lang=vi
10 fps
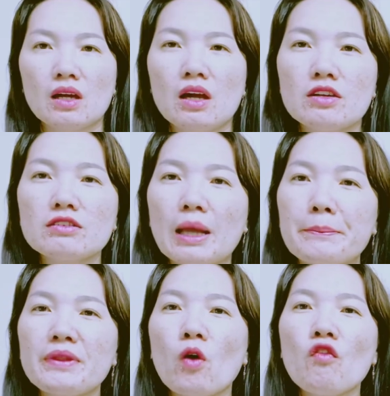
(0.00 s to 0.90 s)
nó
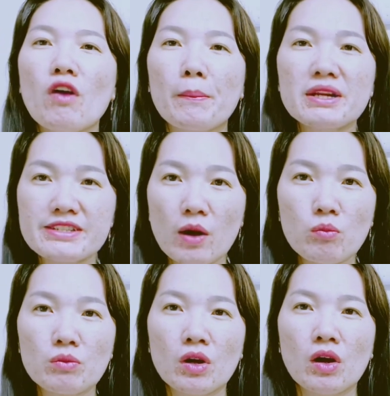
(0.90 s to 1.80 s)
thẩm thấu vào bên
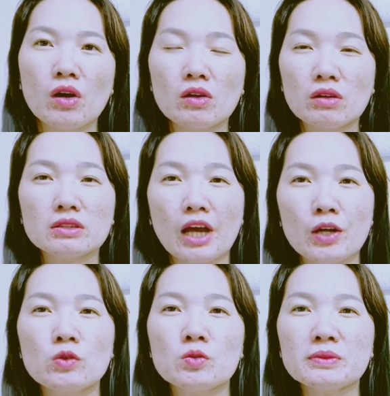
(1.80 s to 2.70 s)
trong cơ thể
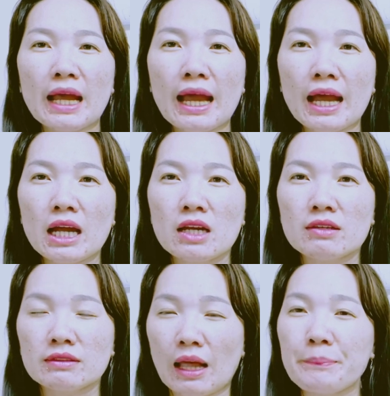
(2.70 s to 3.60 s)
của chúng ta
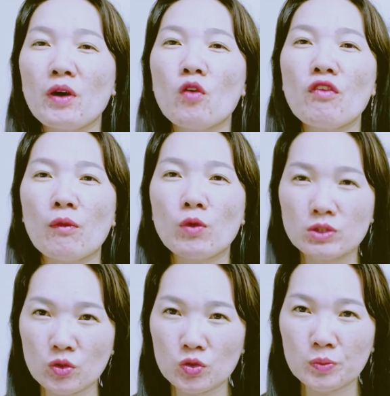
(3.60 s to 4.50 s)
thẩm thấu vào vô
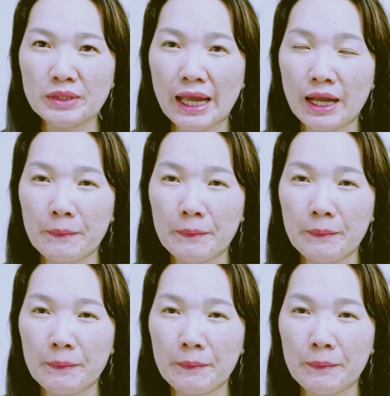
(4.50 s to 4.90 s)
thức của chúng ta